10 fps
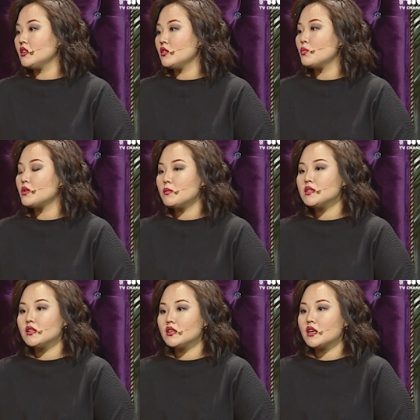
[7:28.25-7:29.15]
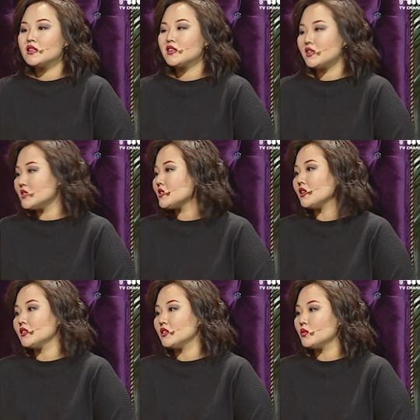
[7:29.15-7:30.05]
Надо ее принимать как, как
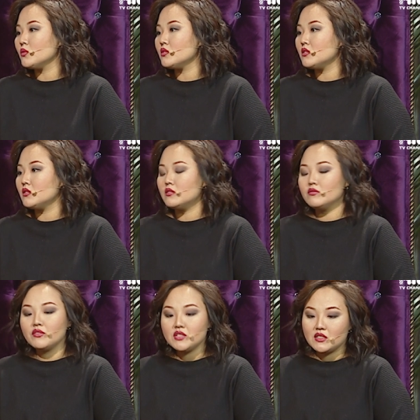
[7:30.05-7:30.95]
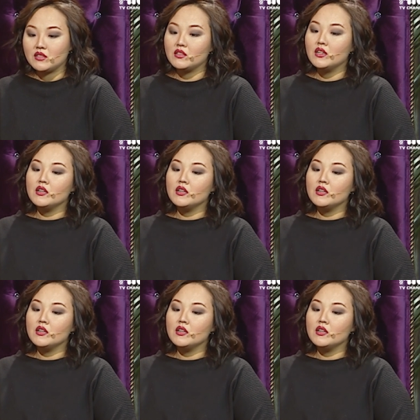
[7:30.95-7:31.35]
константа. То есть во всех